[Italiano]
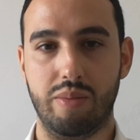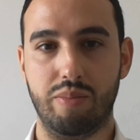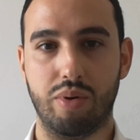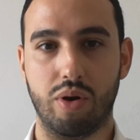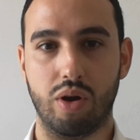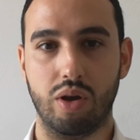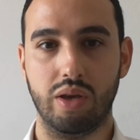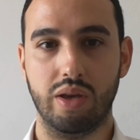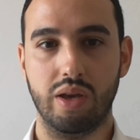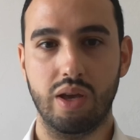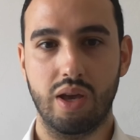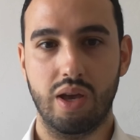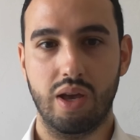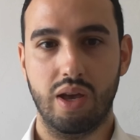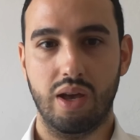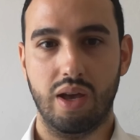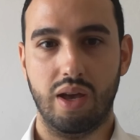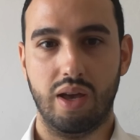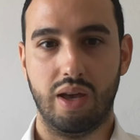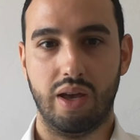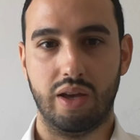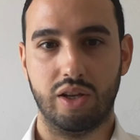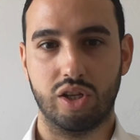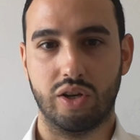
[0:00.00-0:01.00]
e poi eh,
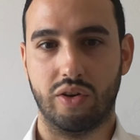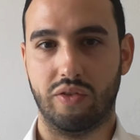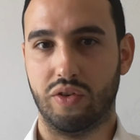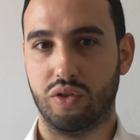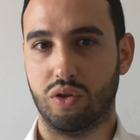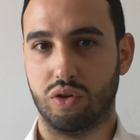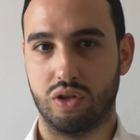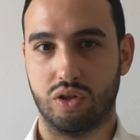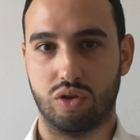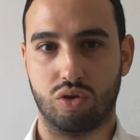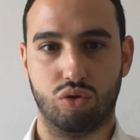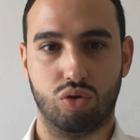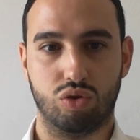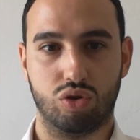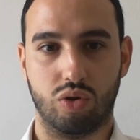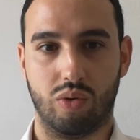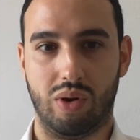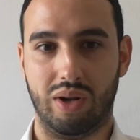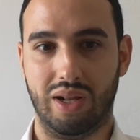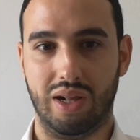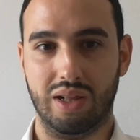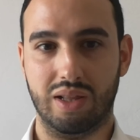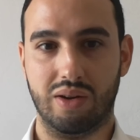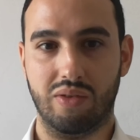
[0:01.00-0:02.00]
ci aveva fatto sesso giusto
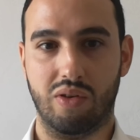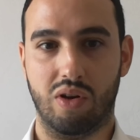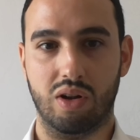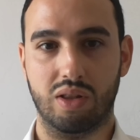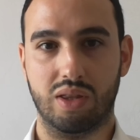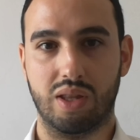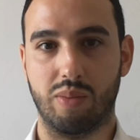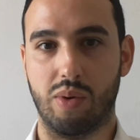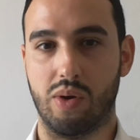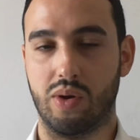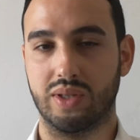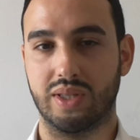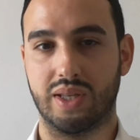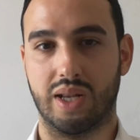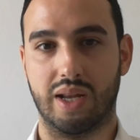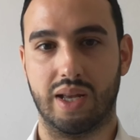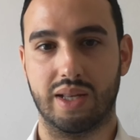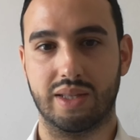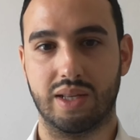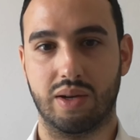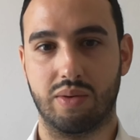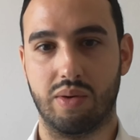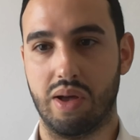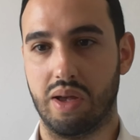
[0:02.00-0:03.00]
qualche altra volta, poi questa
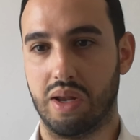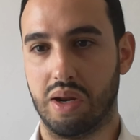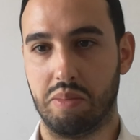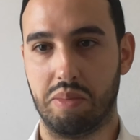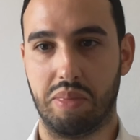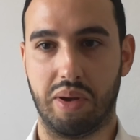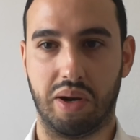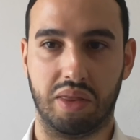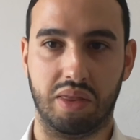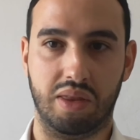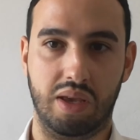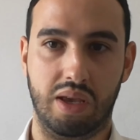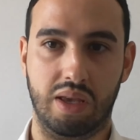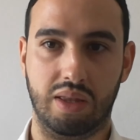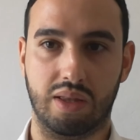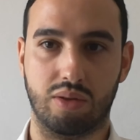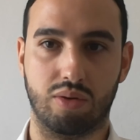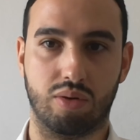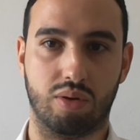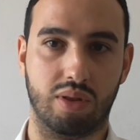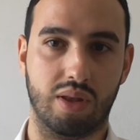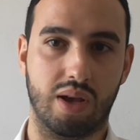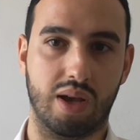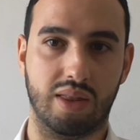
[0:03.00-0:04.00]
ragazza qua era partita,
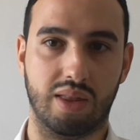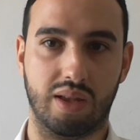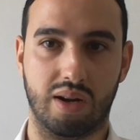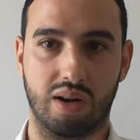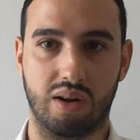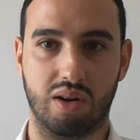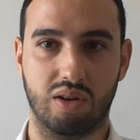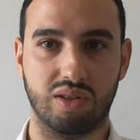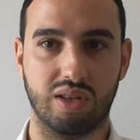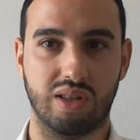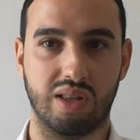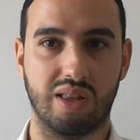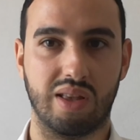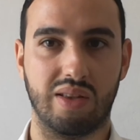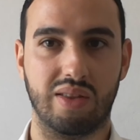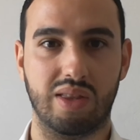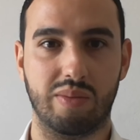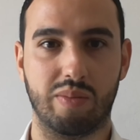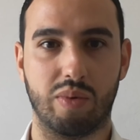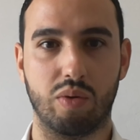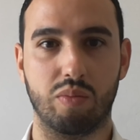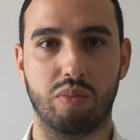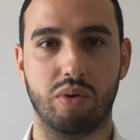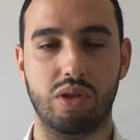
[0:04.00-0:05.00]
tornata, era una erano casata avanti
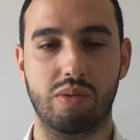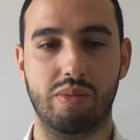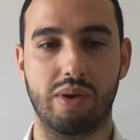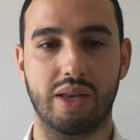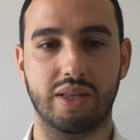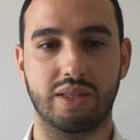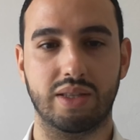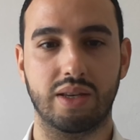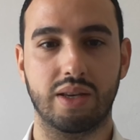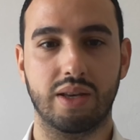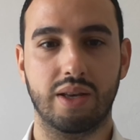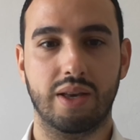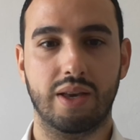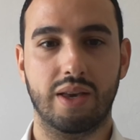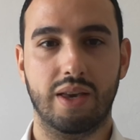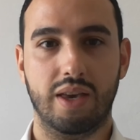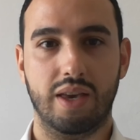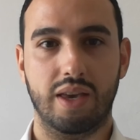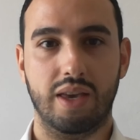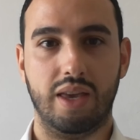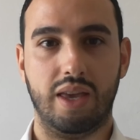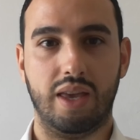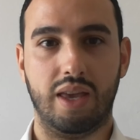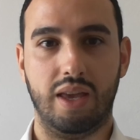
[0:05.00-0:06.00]
per un po' di mesi
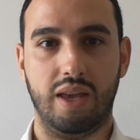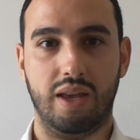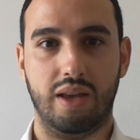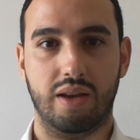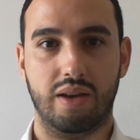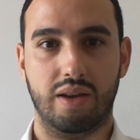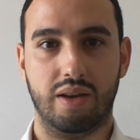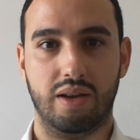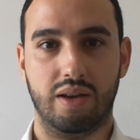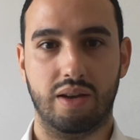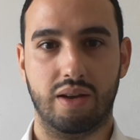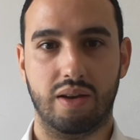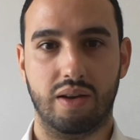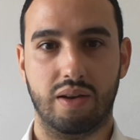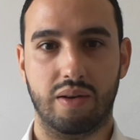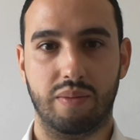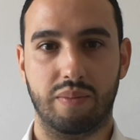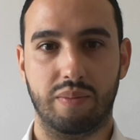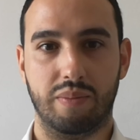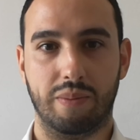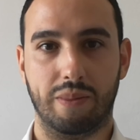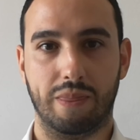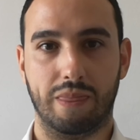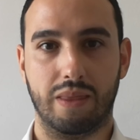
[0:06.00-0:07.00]
e,
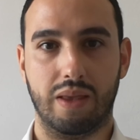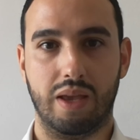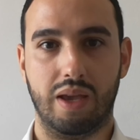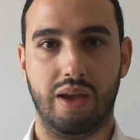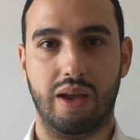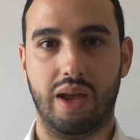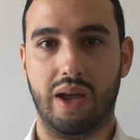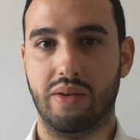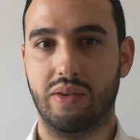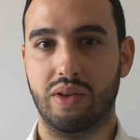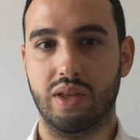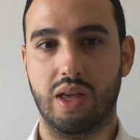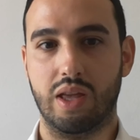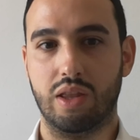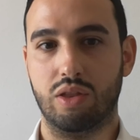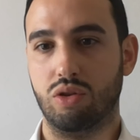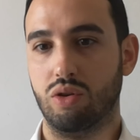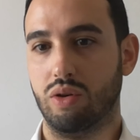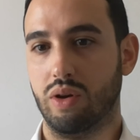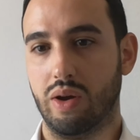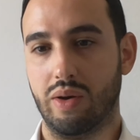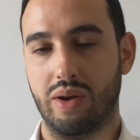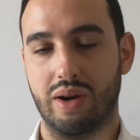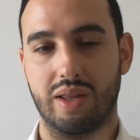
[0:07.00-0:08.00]
ehm, e aveva,
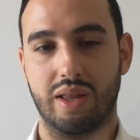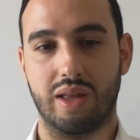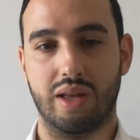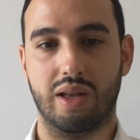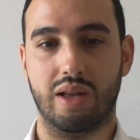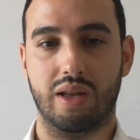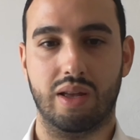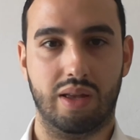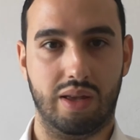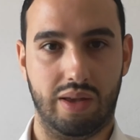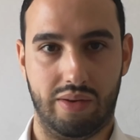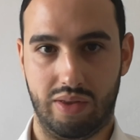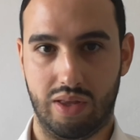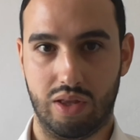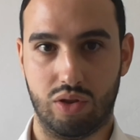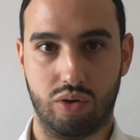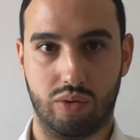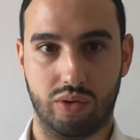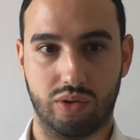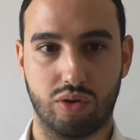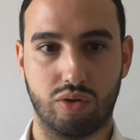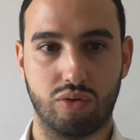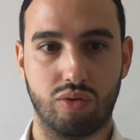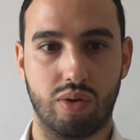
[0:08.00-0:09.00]
detto, eh, guarda, aveva detto
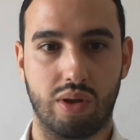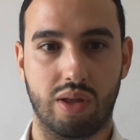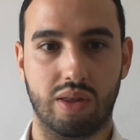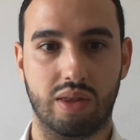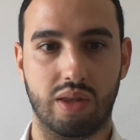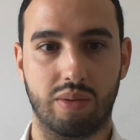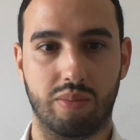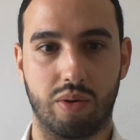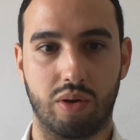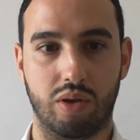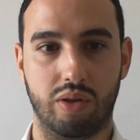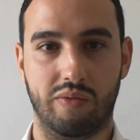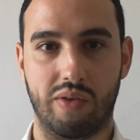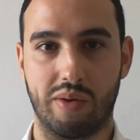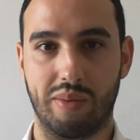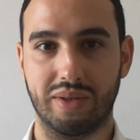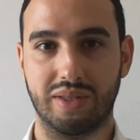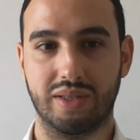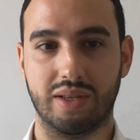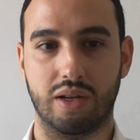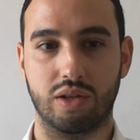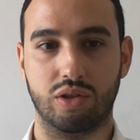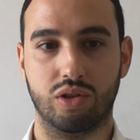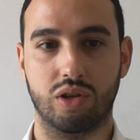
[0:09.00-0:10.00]
questo studente poi via
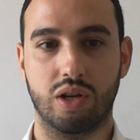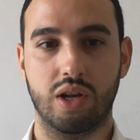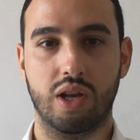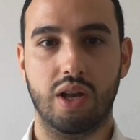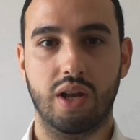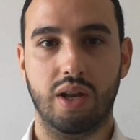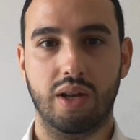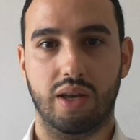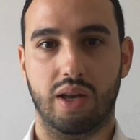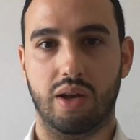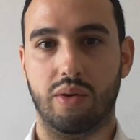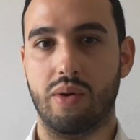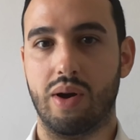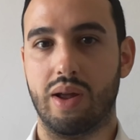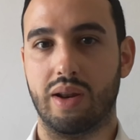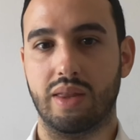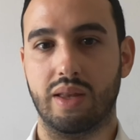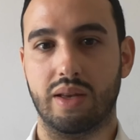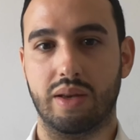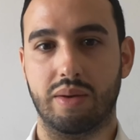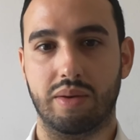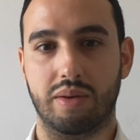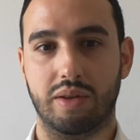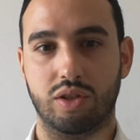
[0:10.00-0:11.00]
messaggio e eh,
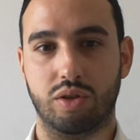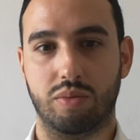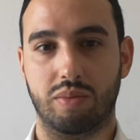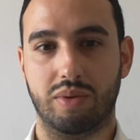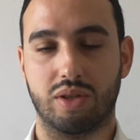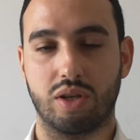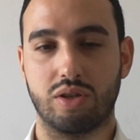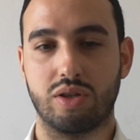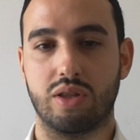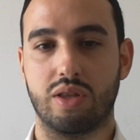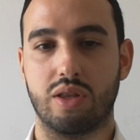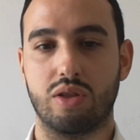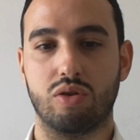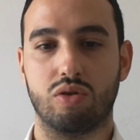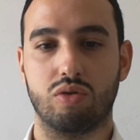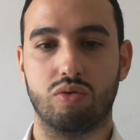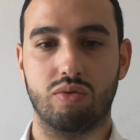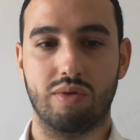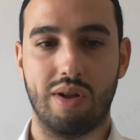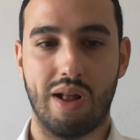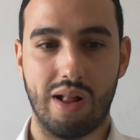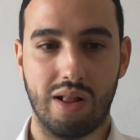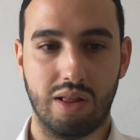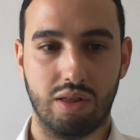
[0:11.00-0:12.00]
guarda adesso mi sto sentendo con
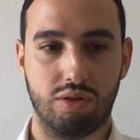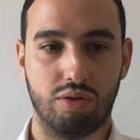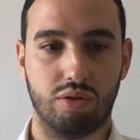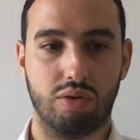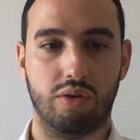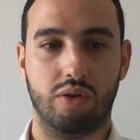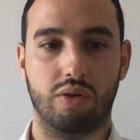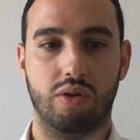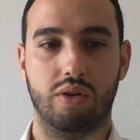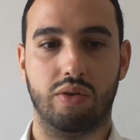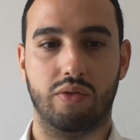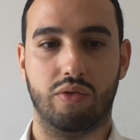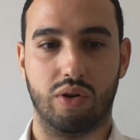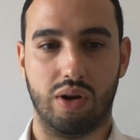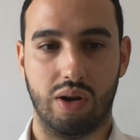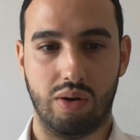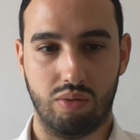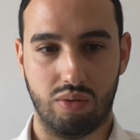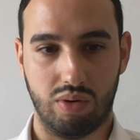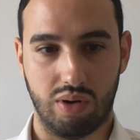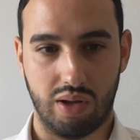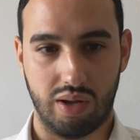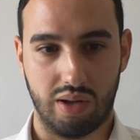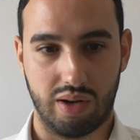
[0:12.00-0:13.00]
un altro, vorrei
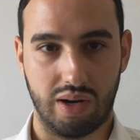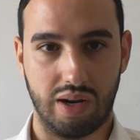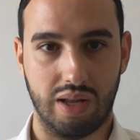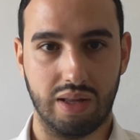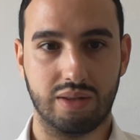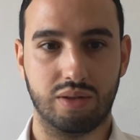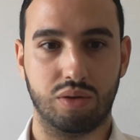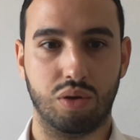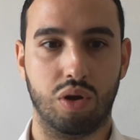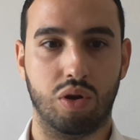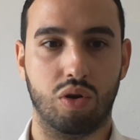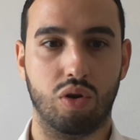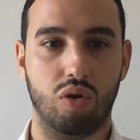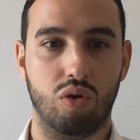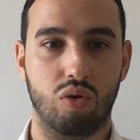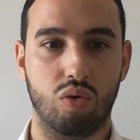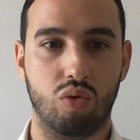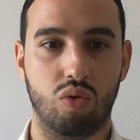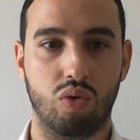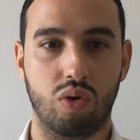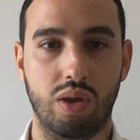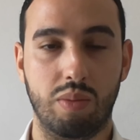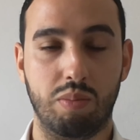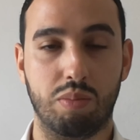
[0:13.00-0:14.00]
una relazione con
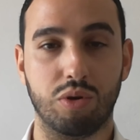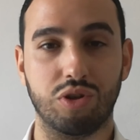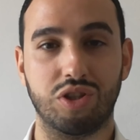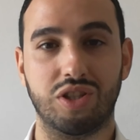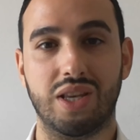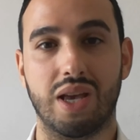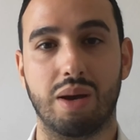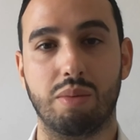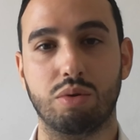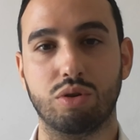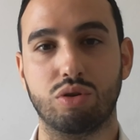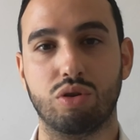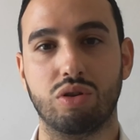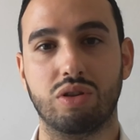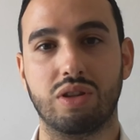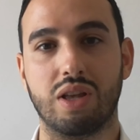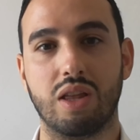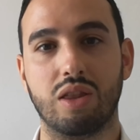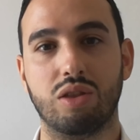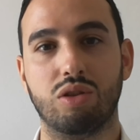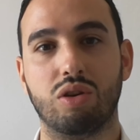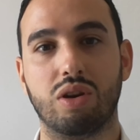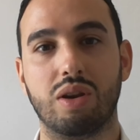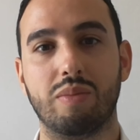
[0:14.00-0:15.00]
lui, possiamo
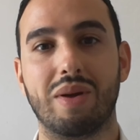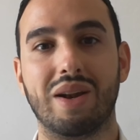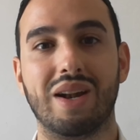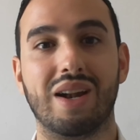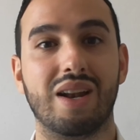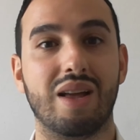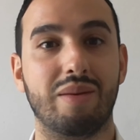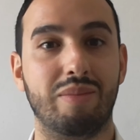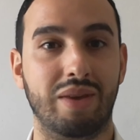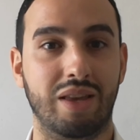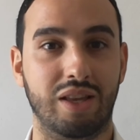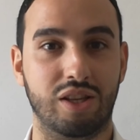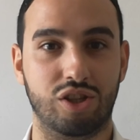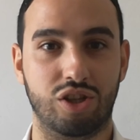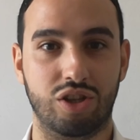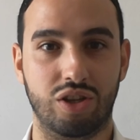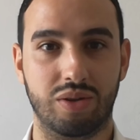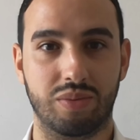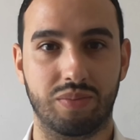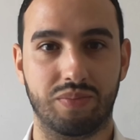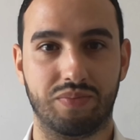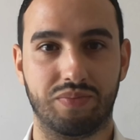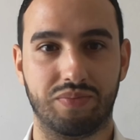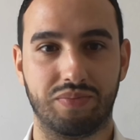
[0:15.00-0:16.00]
soltanto rimanere
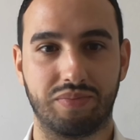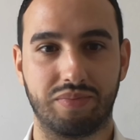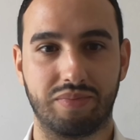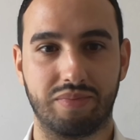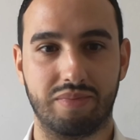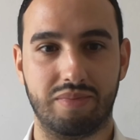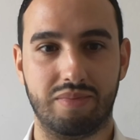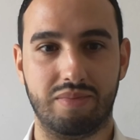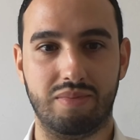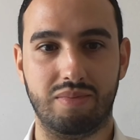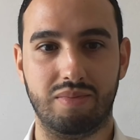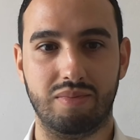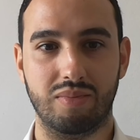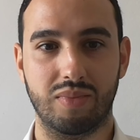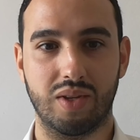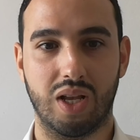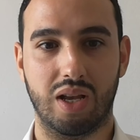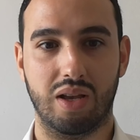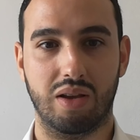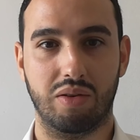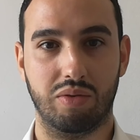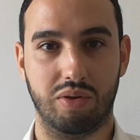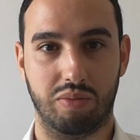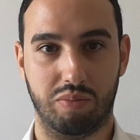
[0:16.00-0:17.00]
amici
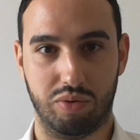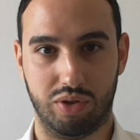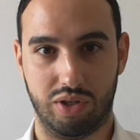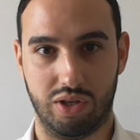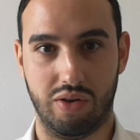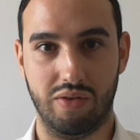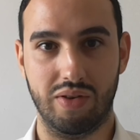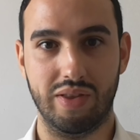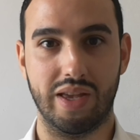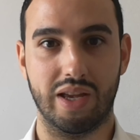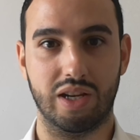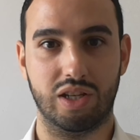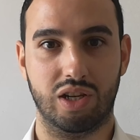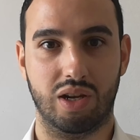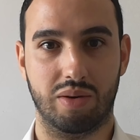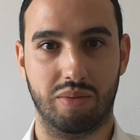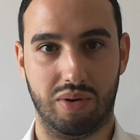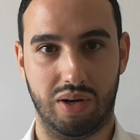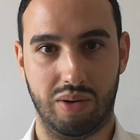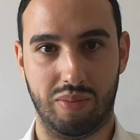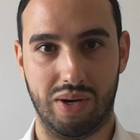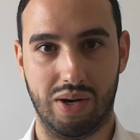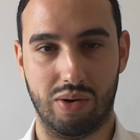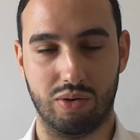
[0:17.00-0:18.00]
possiamo vederci,
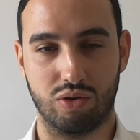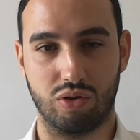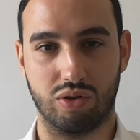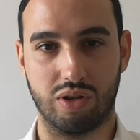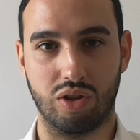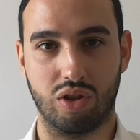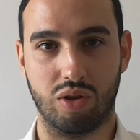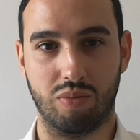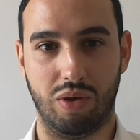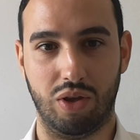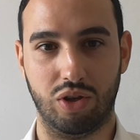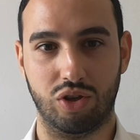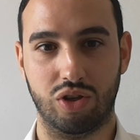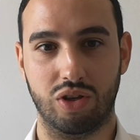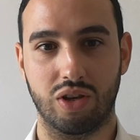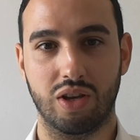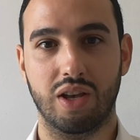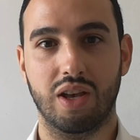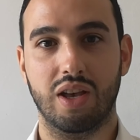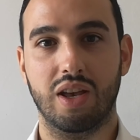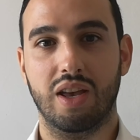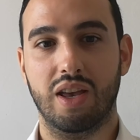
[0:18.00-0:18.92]
ma rimaniamo soltanto amici.